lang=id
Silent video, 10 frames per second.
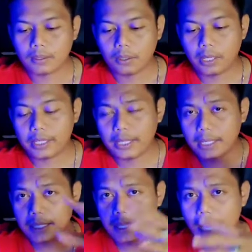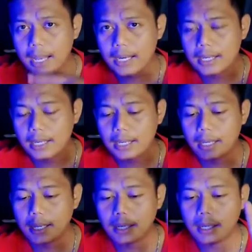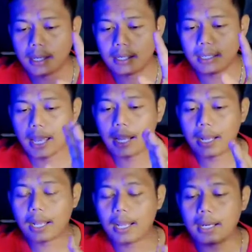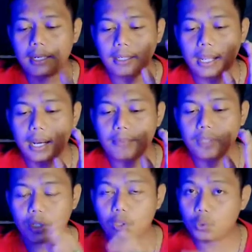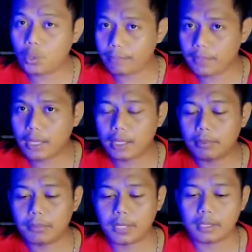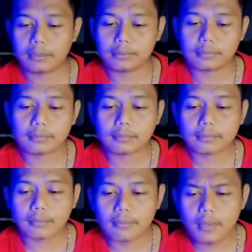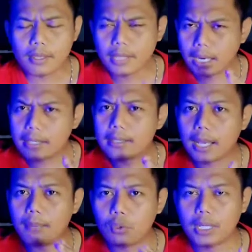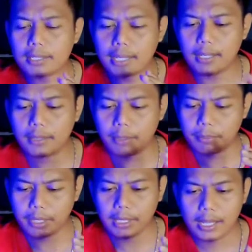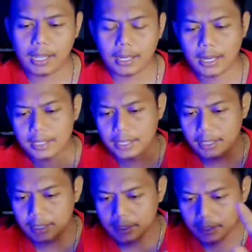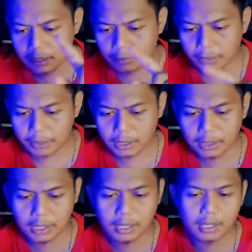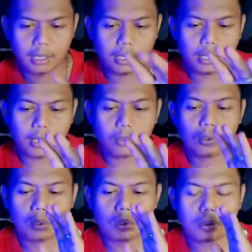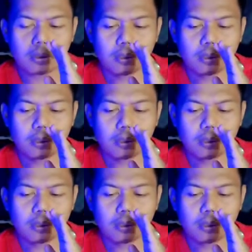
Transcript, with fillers: Oke, jadi kita akan uh, diarahkan dalam situs webnya, teman-teman. Caranya sangat mudah sekali, teman-teman. Nah, jadi di sini, teman-teman, uh, untuk